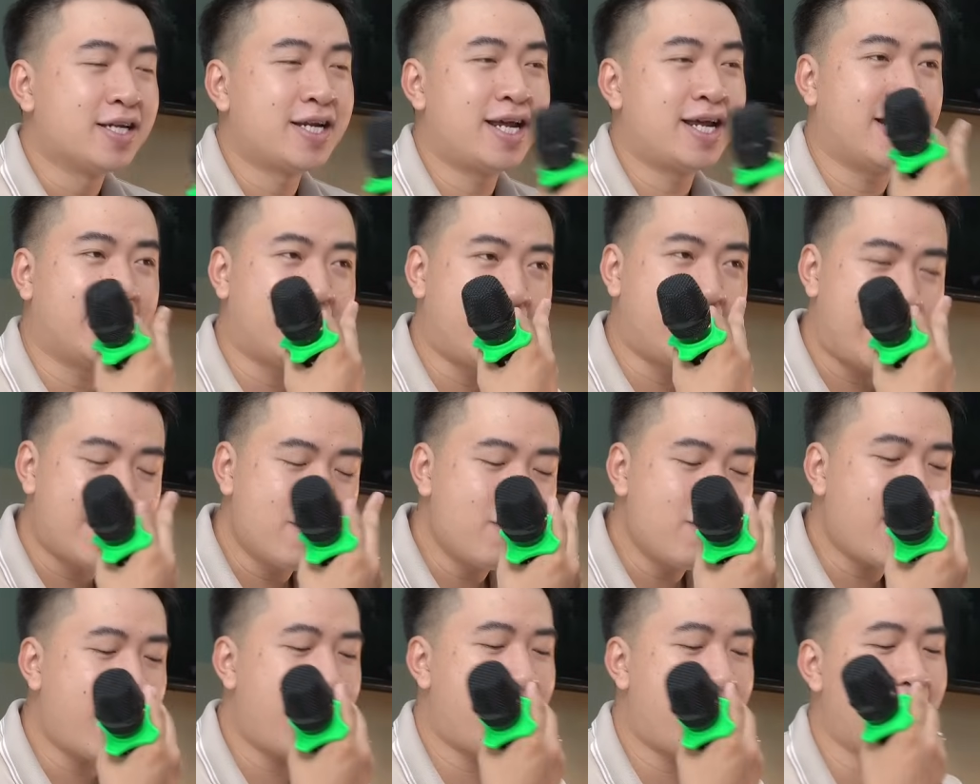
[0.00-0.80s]
Nên là
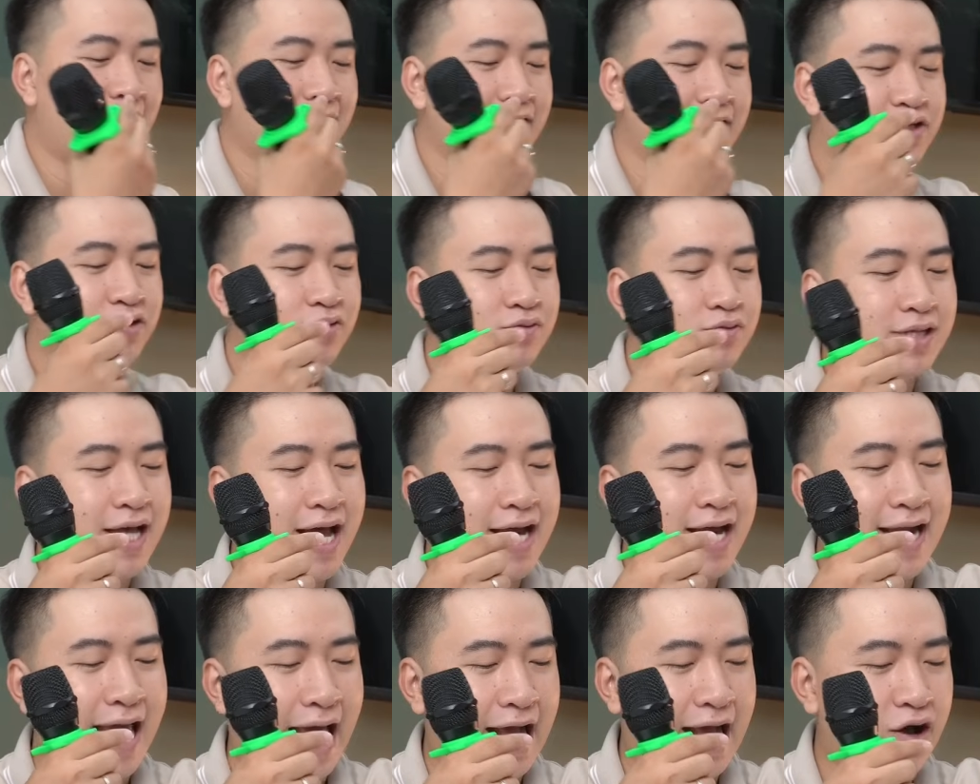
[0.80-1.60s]
nếu ai chúng
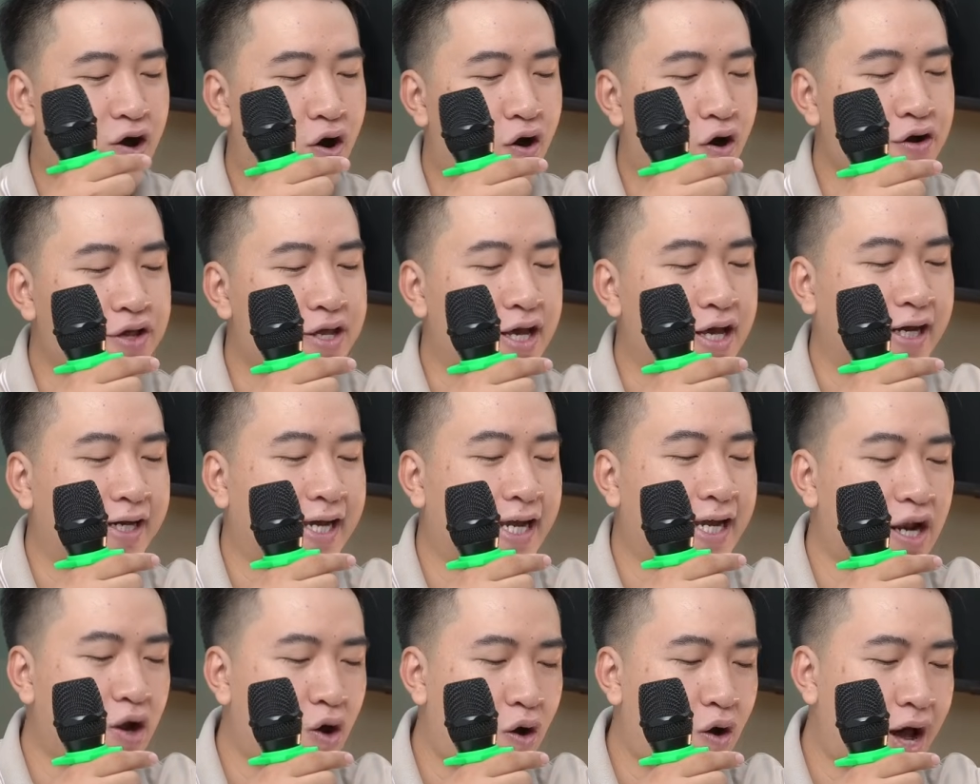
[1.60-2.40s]
ta đã có những
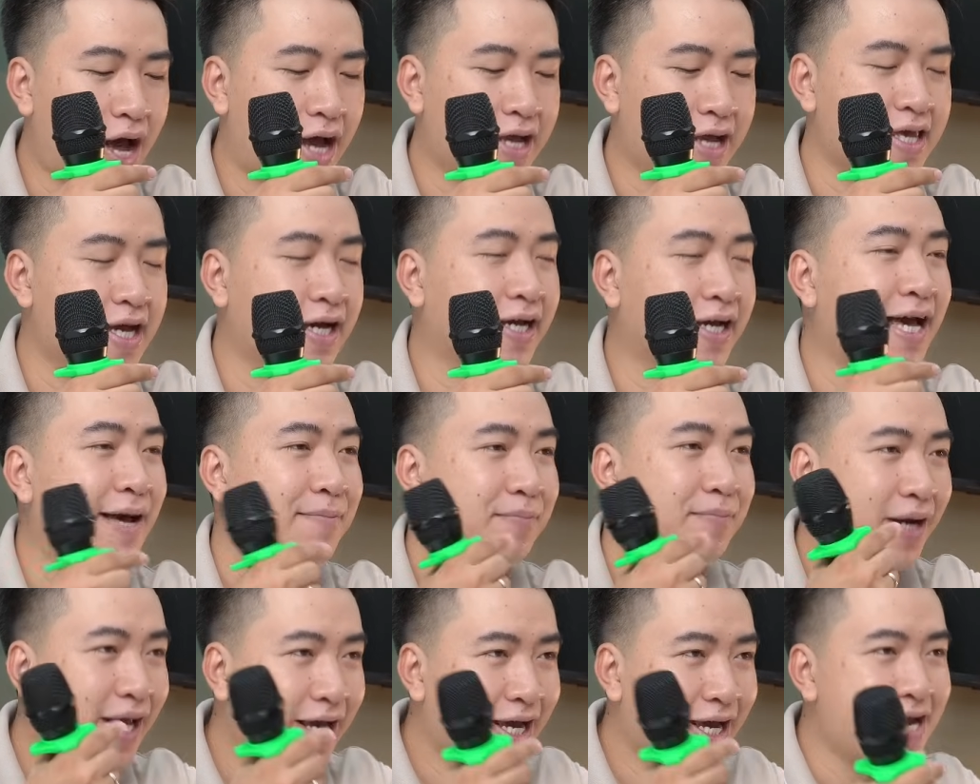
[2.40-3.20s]
cái loa, những cái
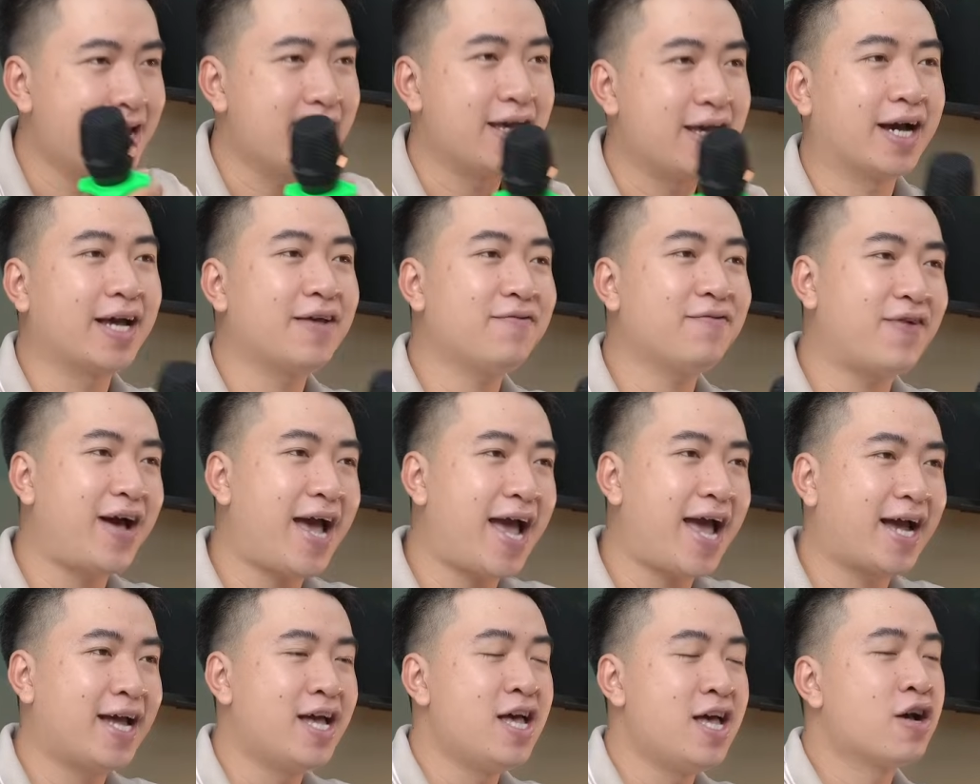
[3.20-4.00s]
âm ly, những cái
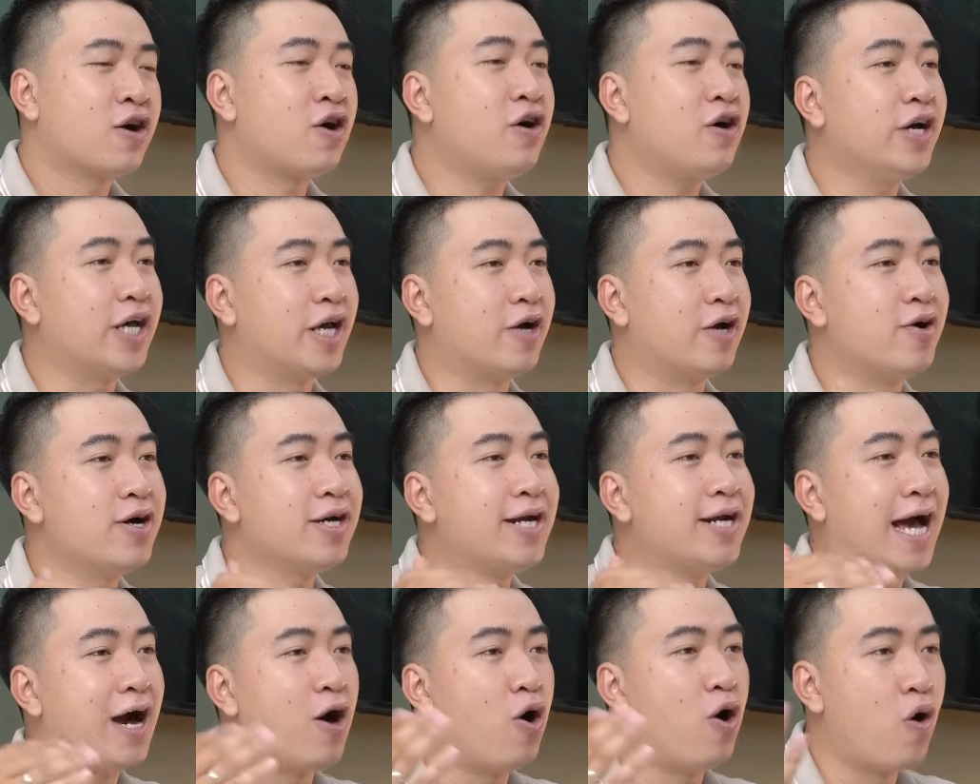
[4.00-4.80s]
vang có hiệu
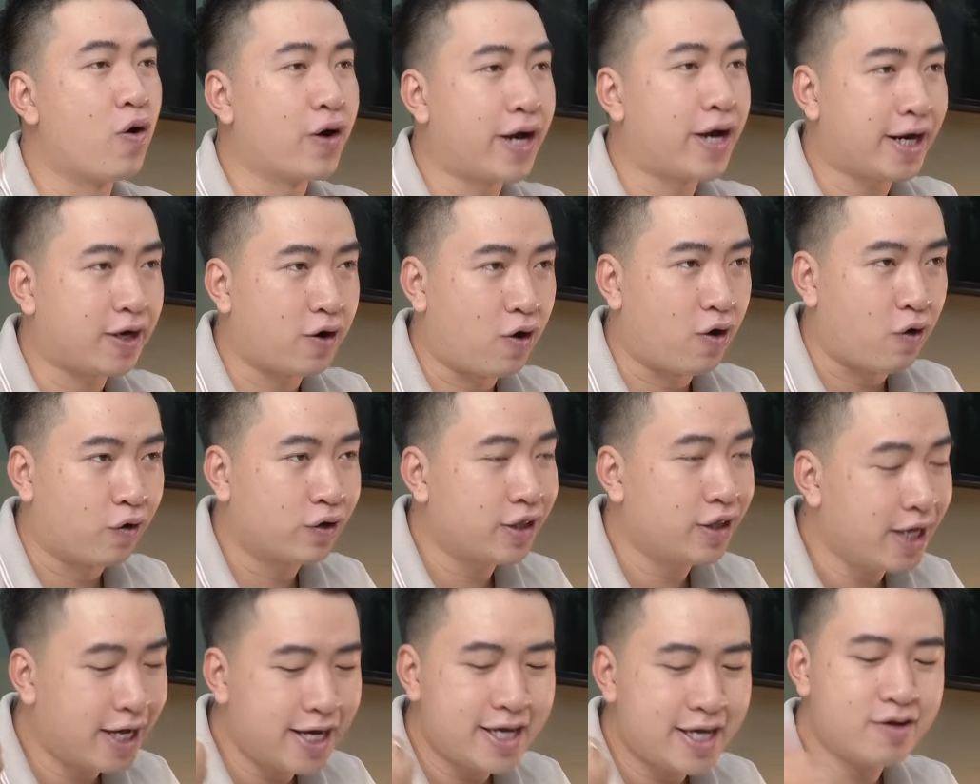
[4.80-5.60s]
ứng đã ok
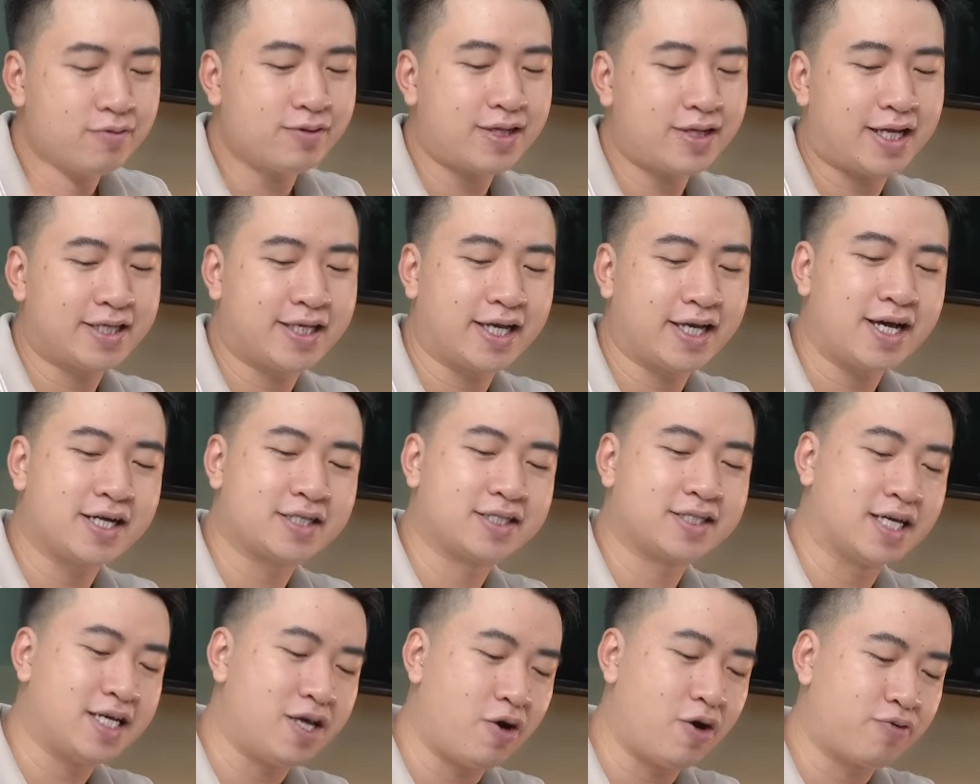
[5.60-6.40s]
rồi thì chúng ta chỉ
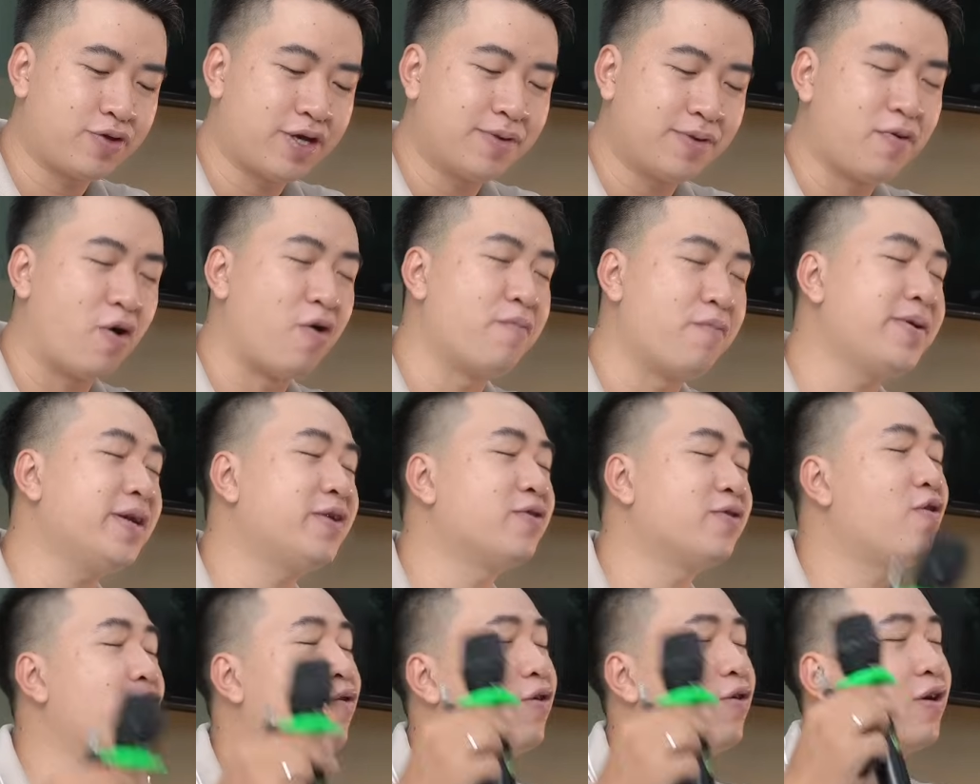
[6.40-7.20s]
cần sử dụng những bộ micro